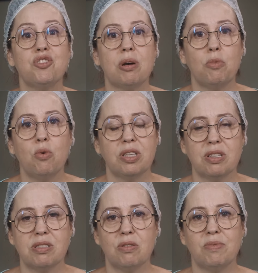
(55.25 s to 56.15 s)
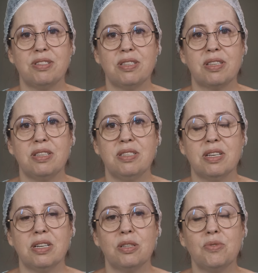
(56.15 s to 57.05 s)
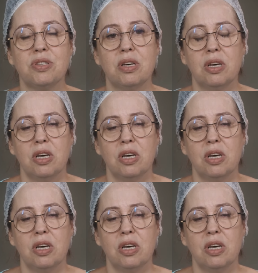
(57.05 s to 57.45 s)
chamou a atenção nesses 15 anos